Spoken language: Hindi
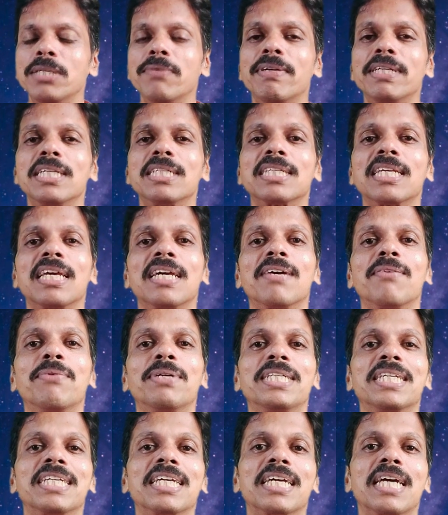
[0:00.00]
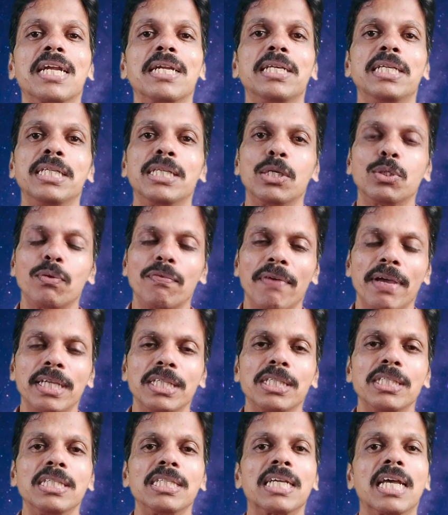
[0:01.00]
वजह के वजह के कारण इनका जो फैशन